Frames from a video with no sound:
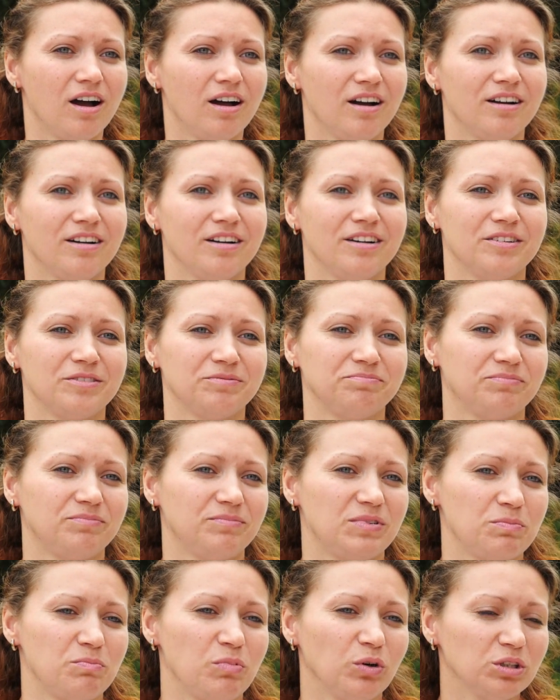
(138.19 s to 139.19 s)
А
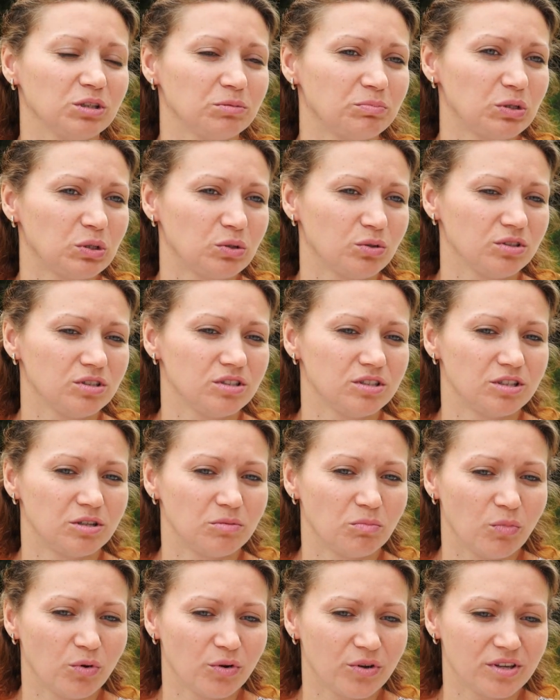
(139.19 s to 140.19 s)
ребенок приходит
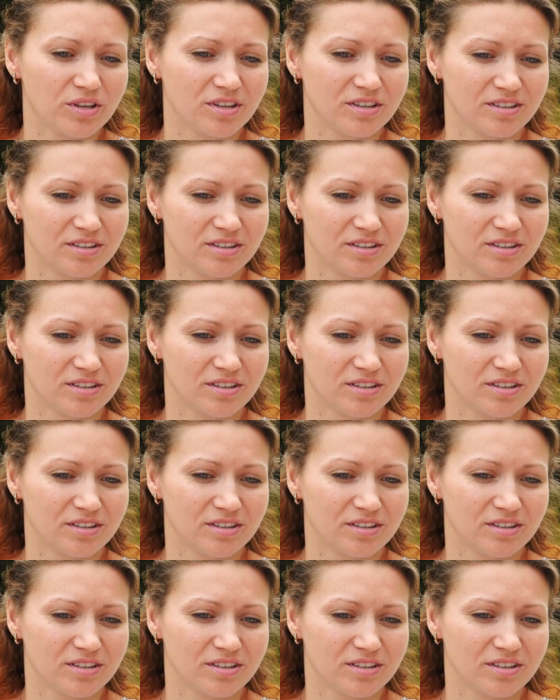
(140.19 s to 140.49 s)
домой